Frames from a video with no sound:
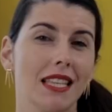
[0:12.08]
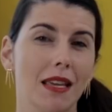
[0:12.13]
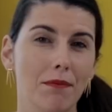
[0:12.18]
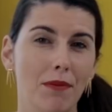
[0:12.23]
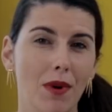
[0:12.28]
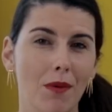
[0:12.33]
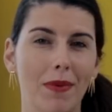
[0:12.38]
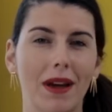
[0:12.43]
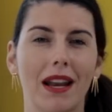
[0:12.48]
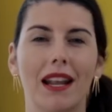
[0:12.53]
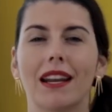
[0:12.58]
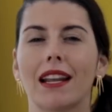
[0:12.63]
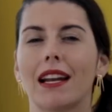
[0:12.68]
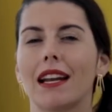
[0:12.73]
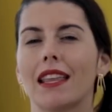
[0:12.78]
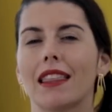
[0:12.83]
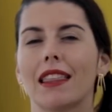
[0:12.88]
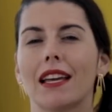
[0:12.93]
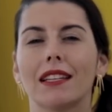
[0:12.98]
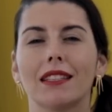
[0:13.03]
tiempo para
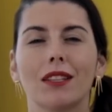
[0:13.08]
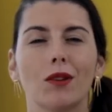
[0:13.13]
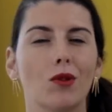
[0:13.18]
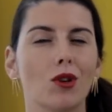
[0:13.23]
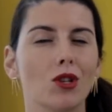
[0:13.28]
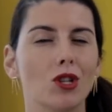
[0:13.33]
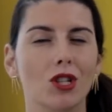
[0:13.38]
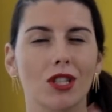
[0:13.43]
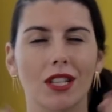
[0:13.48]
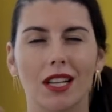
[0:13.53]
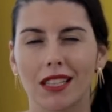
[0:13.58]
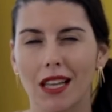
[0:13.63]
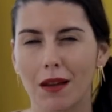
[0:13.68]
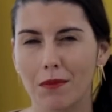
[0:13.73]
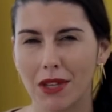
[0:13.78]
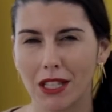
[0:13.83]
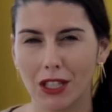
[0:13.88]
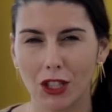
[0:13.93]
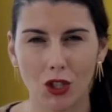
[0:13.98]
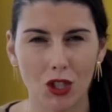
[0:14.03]
realizarte uno de esos
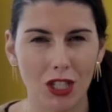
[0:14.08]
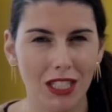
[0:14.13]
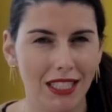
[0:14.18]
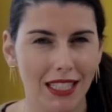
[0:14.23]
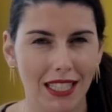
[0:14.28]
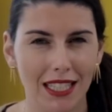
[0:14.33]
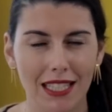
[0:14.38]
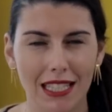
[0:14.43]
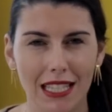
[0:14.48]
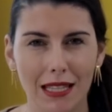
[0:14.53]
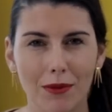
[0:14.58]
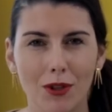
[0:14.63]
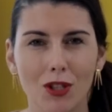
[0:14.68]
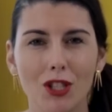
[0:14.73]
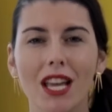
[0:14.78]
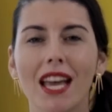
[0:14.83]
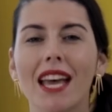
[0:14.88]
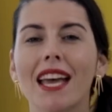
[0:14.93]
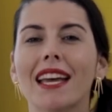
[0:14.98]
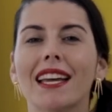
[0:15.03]
tratamientos
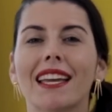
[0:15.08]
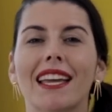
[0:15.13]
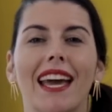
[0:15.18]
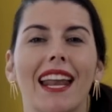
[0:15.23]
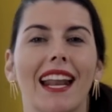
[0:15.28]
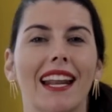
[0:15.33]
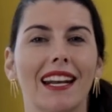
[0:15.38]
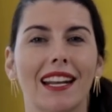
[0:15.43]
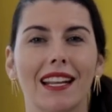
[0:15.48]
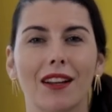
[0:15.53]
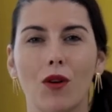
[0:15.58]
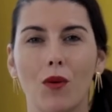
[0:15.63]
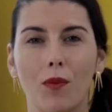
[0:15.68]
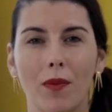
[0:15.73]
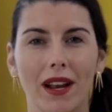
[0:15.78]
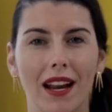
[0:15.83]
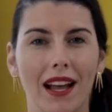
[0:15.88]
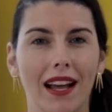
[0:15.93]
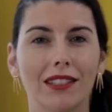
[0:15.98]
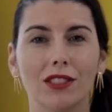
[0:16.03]
intensivos que harán
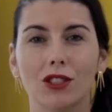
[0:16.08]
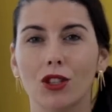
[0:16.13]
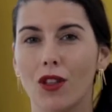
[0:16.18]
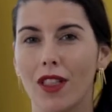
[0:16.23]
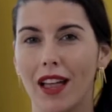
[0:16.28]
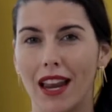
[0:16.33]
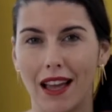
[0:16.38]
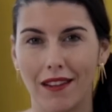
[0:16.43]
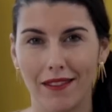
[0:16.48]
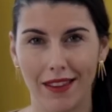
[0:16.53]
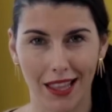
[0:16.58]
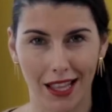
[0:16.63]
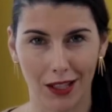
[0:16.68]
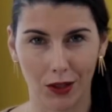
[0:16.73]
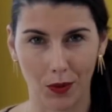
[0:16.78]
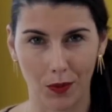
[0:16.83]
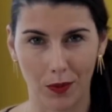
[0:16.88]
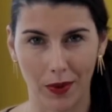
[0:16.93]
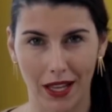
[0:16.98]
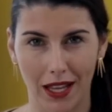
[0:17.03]
recuperar toda la
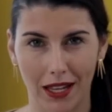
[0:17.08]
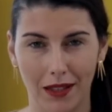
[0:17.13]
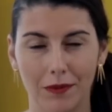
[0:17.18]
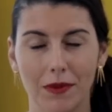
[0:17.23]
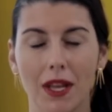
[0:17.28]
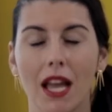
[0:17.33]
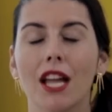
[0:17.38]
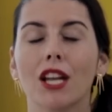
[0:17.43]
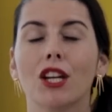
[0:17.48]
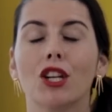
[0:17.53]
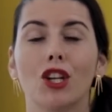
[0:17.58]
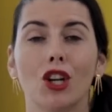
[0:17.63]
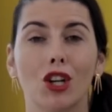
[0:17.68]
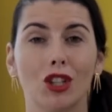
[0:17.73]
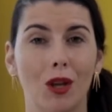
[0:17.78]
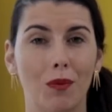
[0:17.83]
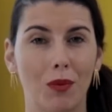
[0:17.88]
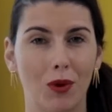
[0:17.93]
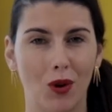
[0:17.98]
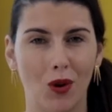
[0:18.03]
vida tu piel.
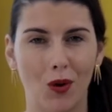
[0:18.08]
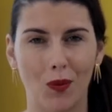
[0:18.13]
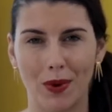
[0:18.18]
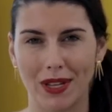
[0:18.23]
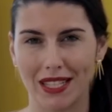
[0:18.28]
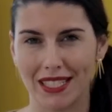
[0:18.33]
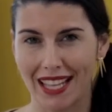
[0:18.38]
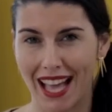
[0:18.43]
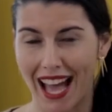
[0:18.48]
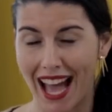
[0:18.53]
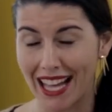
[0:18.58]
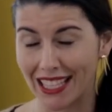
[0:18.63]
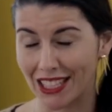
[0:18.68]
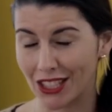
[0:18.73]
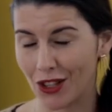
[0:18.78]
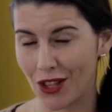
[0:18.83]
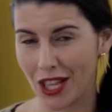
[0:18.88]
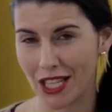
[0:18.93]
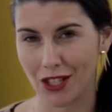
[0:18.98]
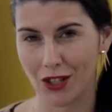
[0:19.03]
No te preocupes, a
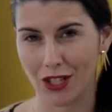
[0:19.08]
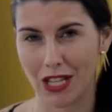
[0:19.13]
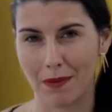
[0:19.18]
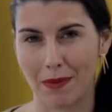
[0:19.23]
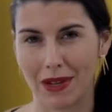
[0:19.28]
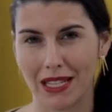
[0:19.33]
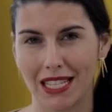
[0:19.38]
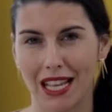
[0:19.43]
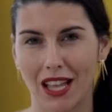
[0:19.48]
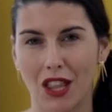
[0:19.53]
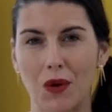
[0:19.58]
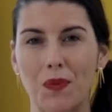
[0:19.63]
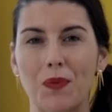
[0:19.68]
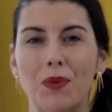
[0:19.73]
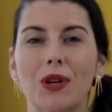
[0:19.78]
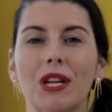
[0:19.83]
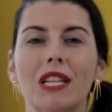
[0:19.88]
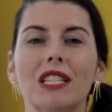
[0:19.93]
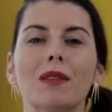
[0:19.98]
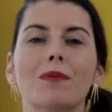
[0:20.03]
todas nos ha pasado.
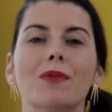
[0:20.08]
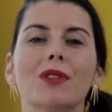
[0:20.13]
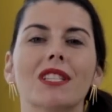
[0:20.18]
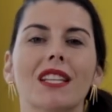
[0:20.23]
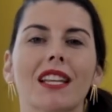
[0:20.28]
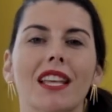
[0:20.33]
Por eso hemos